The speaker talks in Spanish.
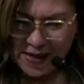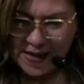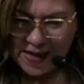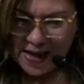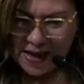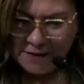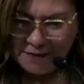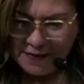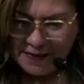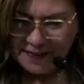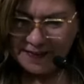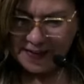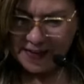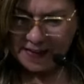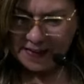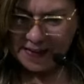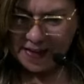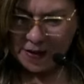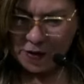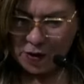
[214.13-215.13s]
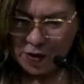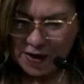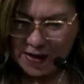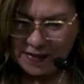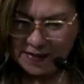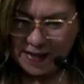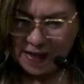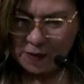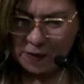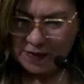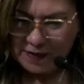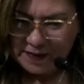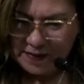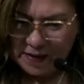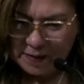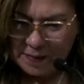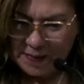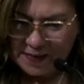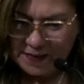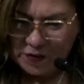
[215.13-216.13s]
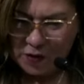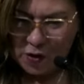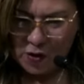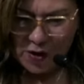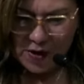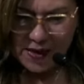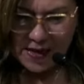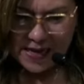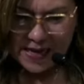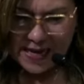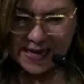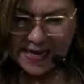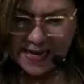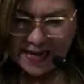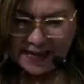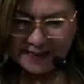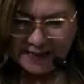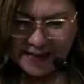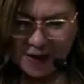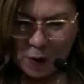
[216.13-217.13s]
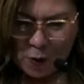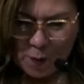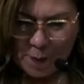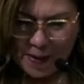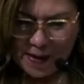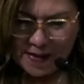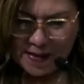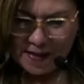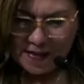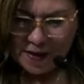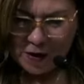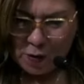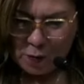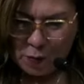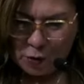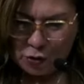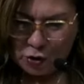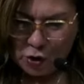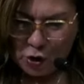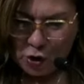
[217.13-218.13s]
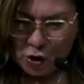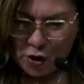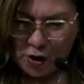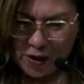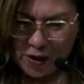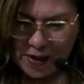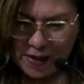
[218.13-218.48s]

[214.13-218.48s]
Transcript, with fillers: eficiente y orientado al servicio y que sea un verdadero motor